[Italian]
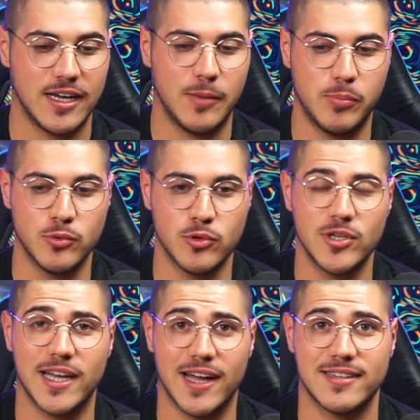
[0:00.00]
appunto
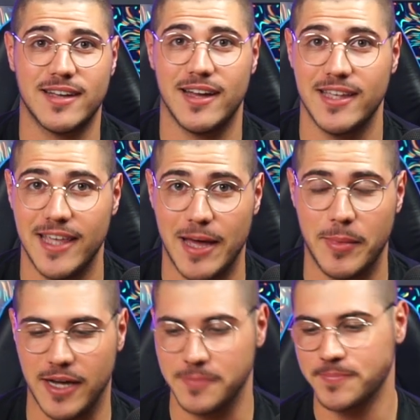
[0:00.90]
di casa
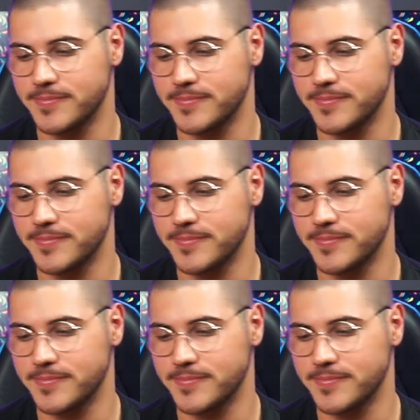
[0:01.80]
Yamaha.